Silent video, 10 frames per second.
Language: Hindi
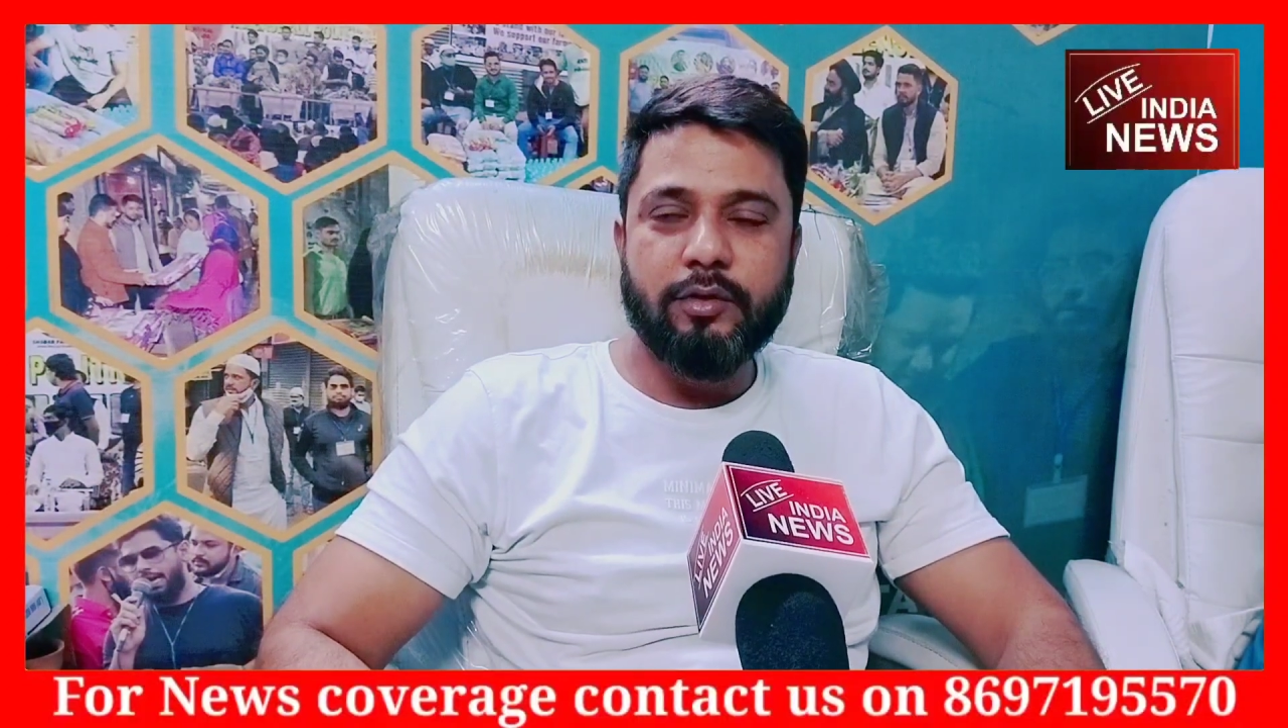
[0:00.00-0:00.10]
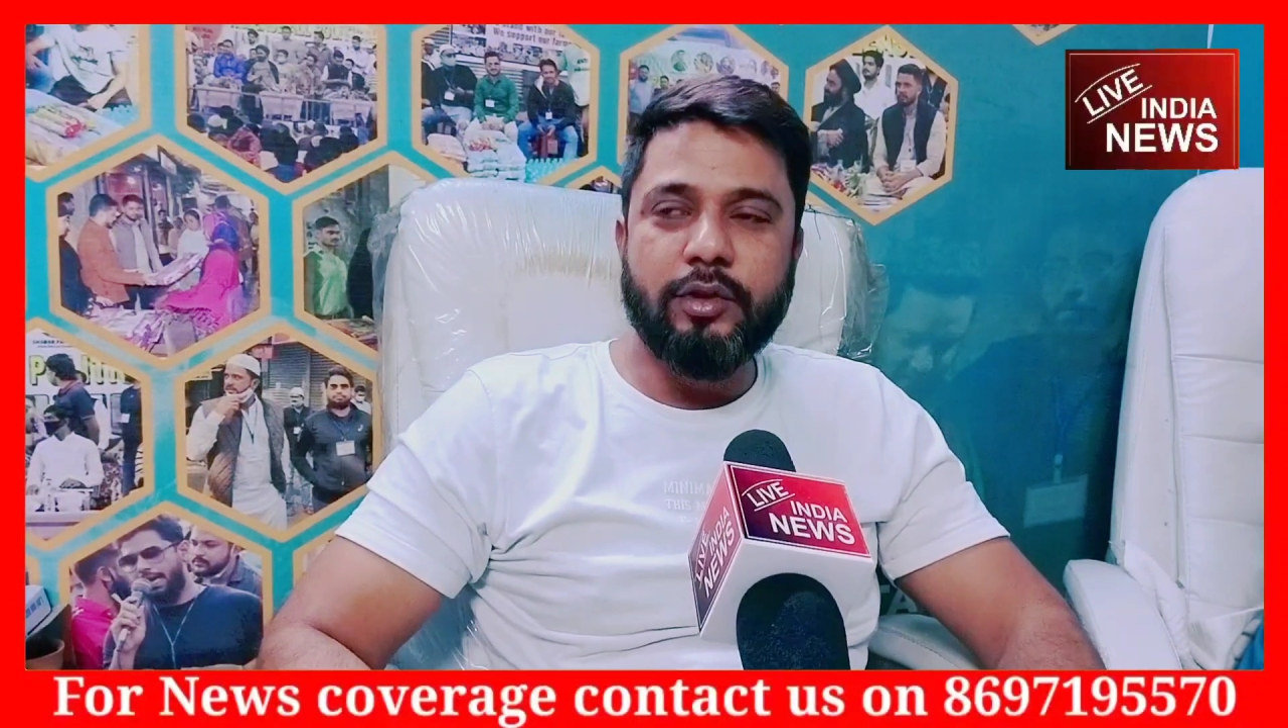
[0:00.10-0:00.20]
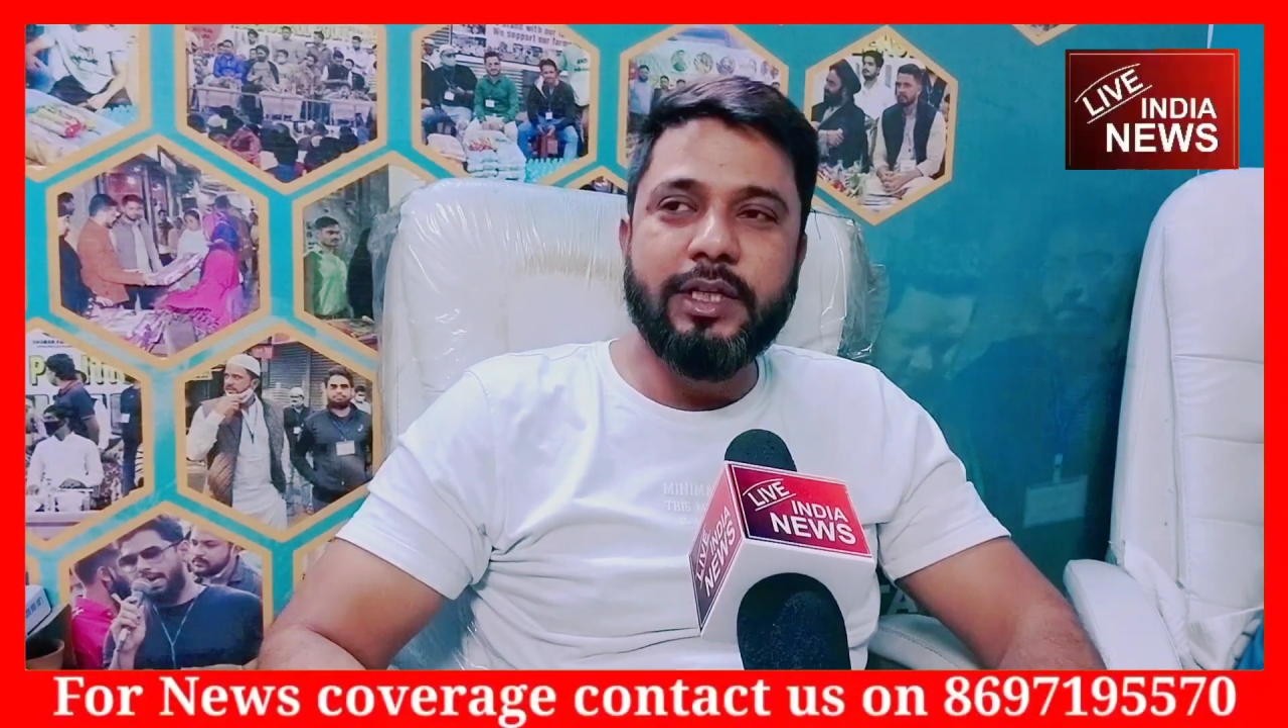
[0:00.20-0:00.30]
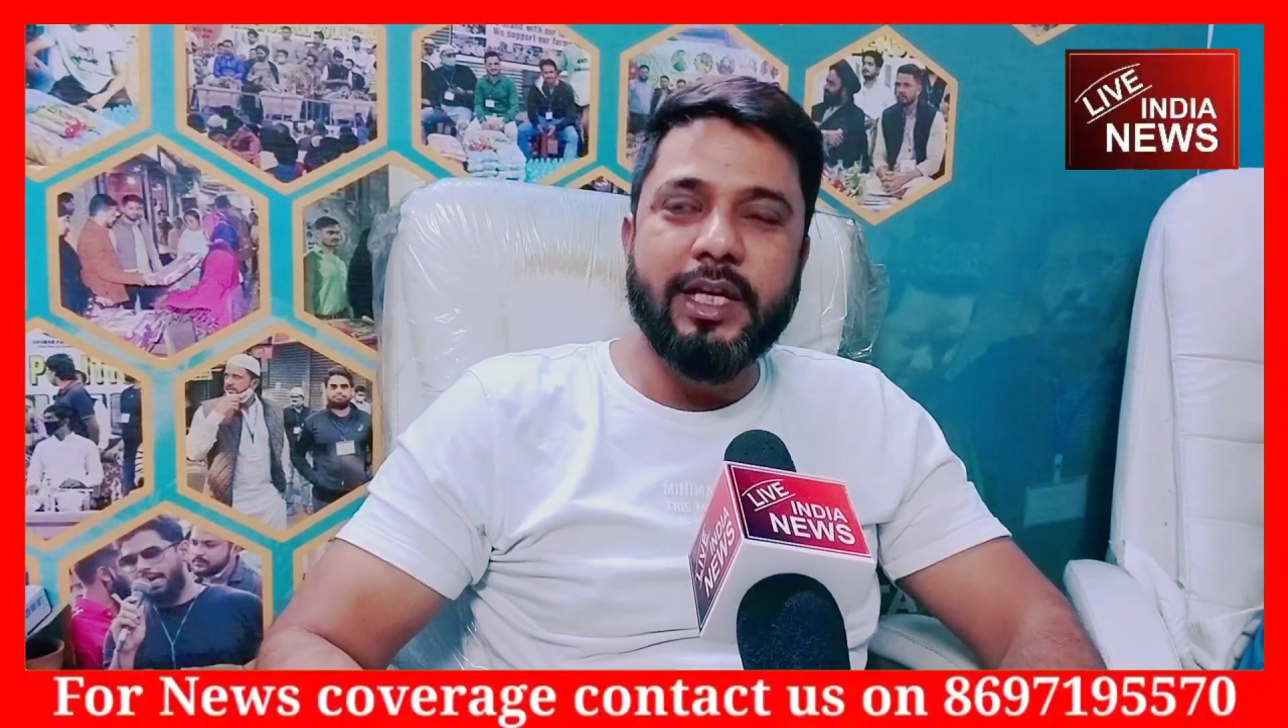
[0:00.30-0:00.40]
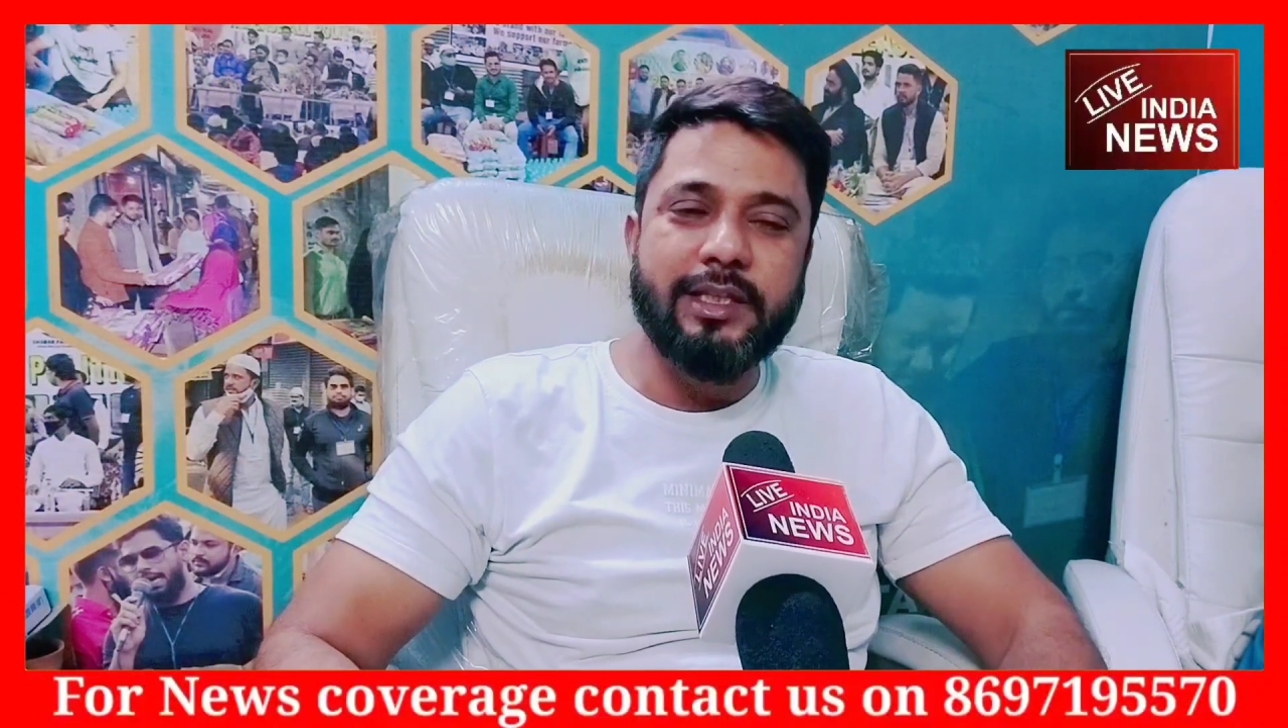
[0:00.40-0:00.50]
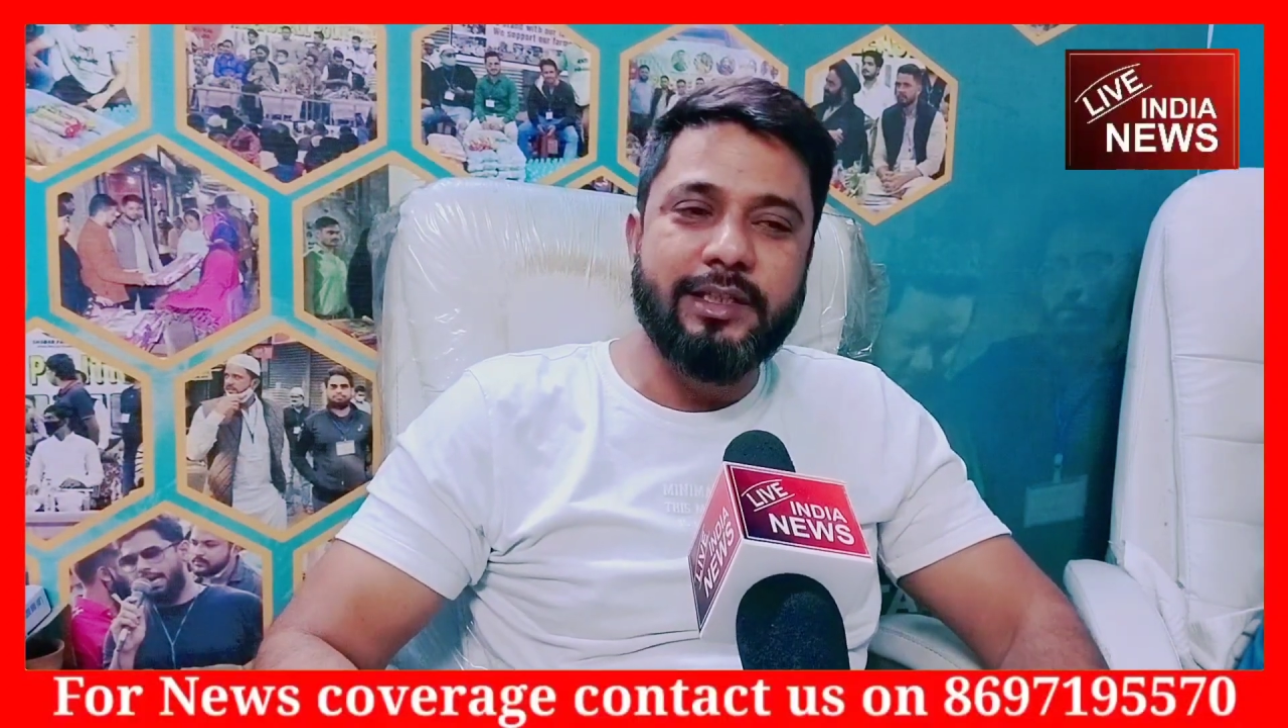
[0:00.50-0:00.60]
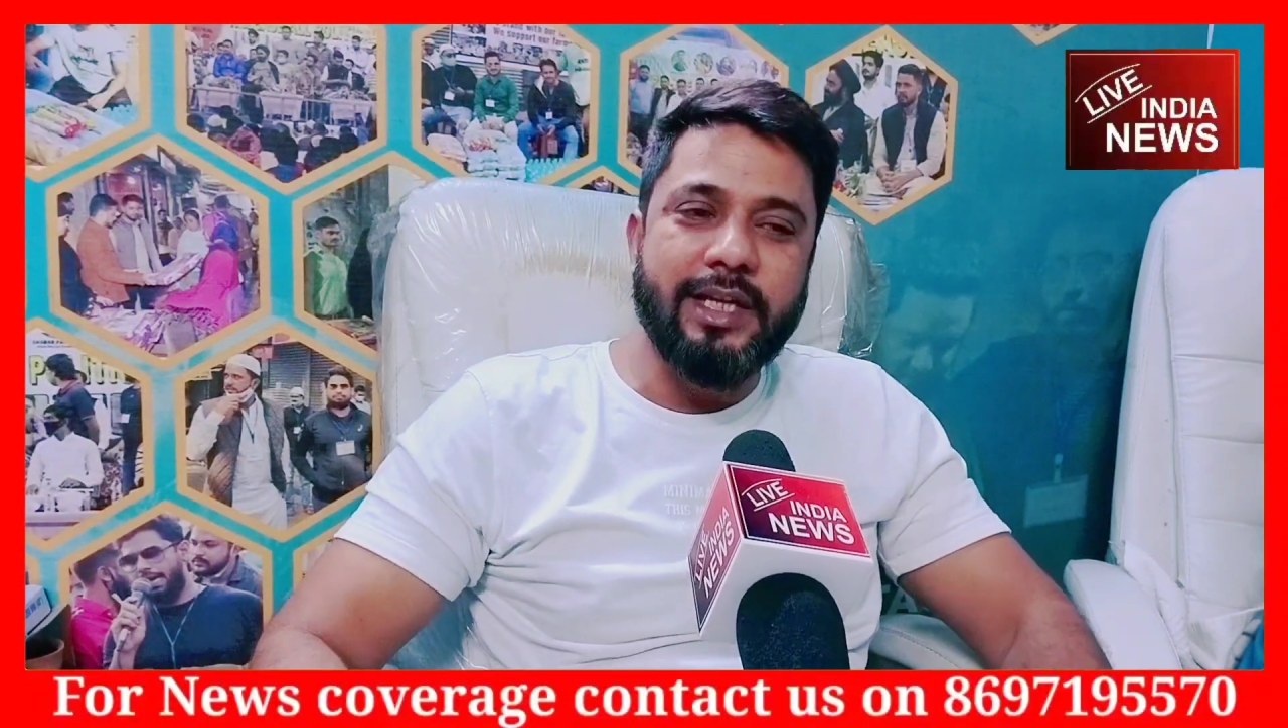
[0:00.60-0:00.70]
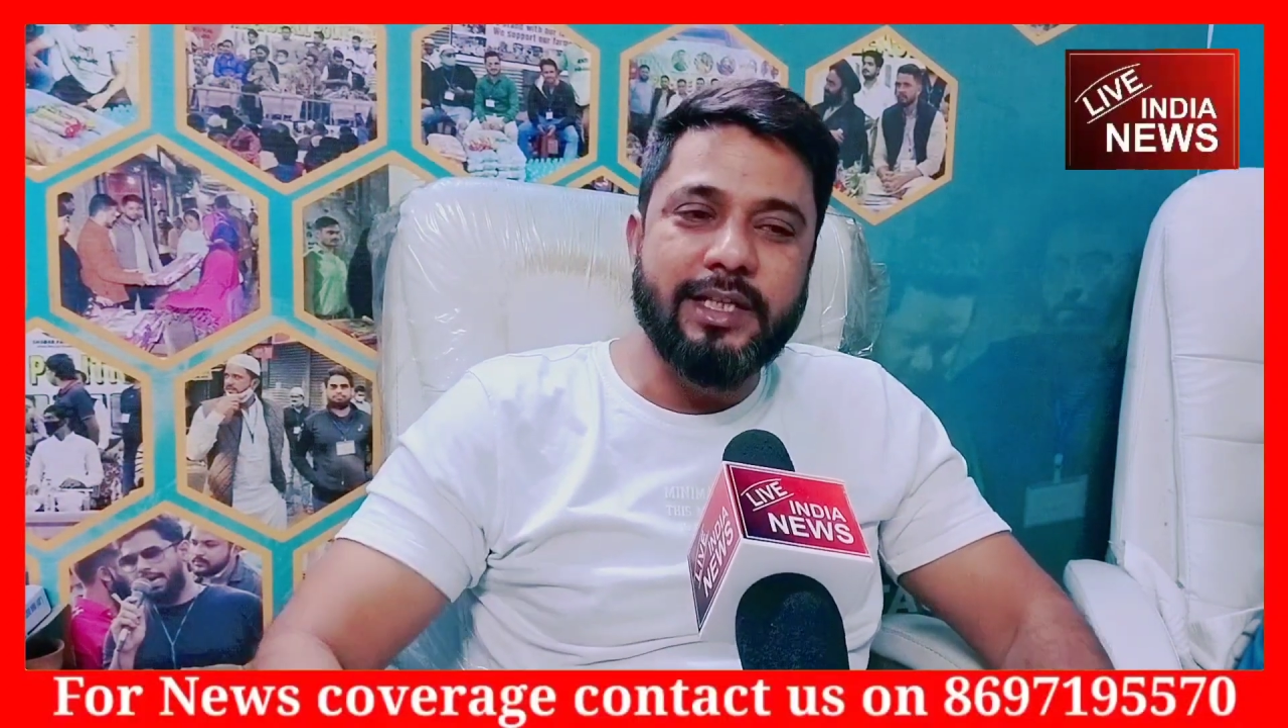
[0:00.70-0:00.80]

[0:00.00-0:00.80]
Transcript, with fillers: तो ये